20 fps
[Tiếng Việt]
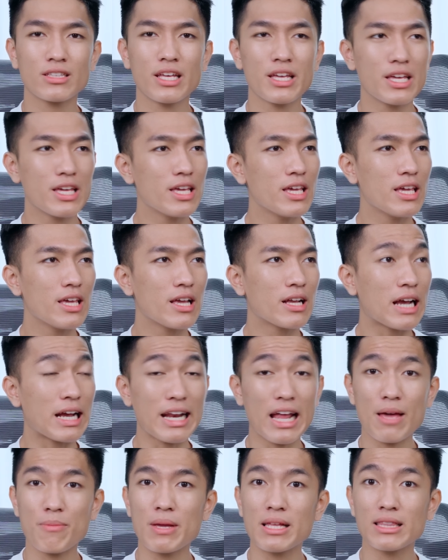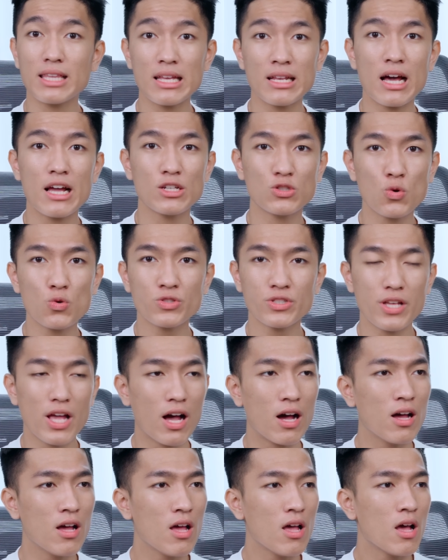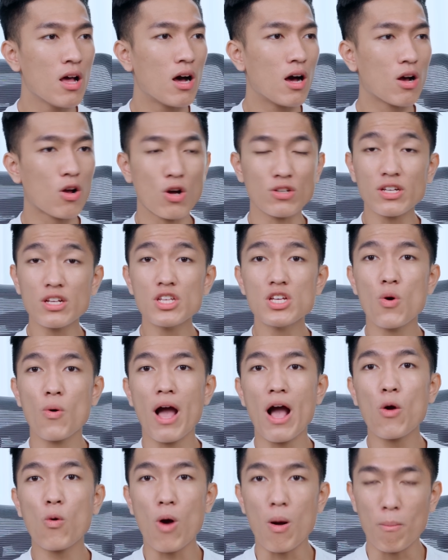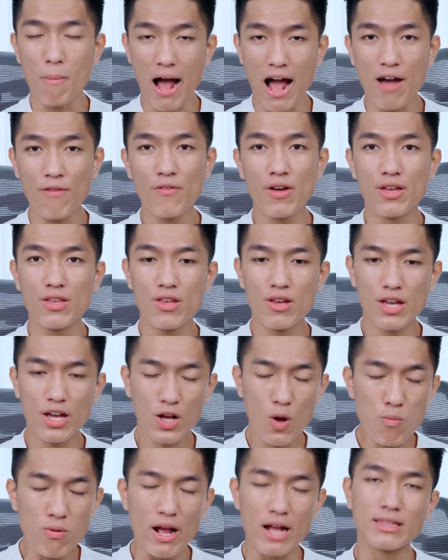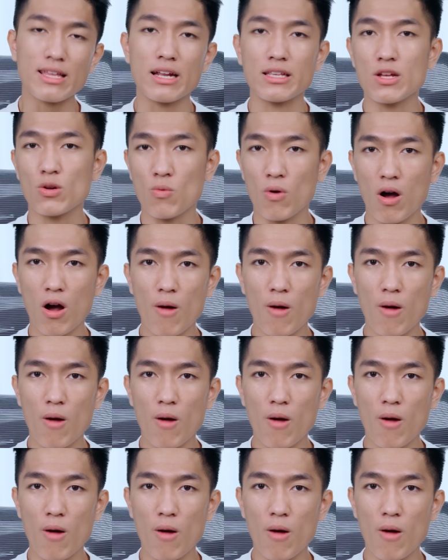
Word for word: Thì cái này mình tin Asus nha. Uh, có rất nhiều hãng quảng bá về những cái công nghệ tản nhiệt của